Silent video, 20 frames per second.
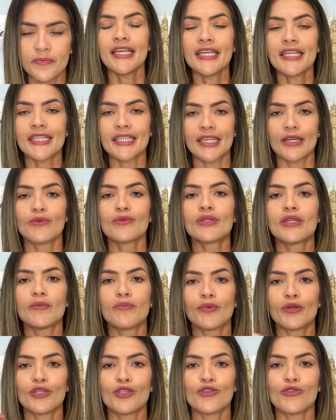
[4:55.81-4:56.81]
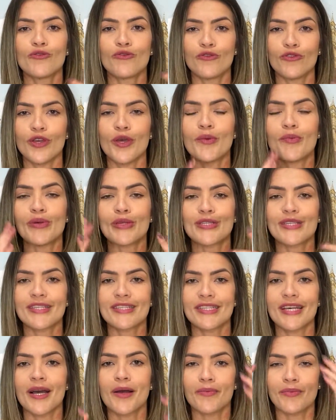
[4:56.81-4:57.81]
Então, depois de ver,
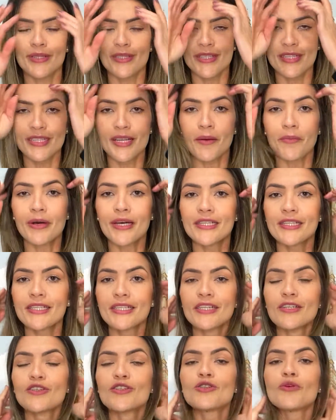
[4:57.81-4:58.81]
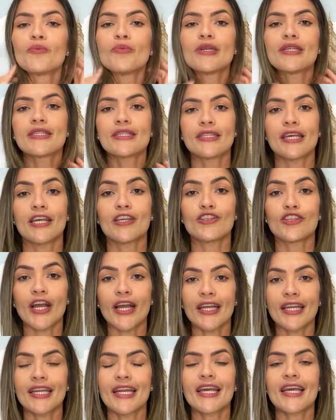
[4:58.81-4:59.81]
pesquisar, pesquisar bastante, eu pensei, já
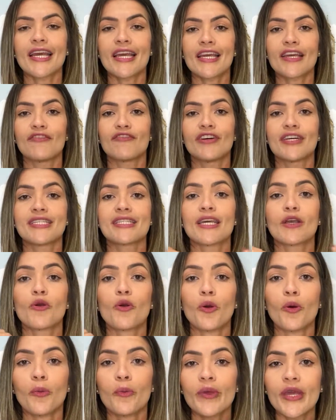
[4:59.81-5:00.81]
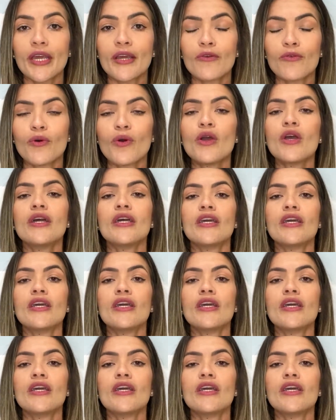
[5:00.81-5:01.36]
que ninguém quer fazer comigo,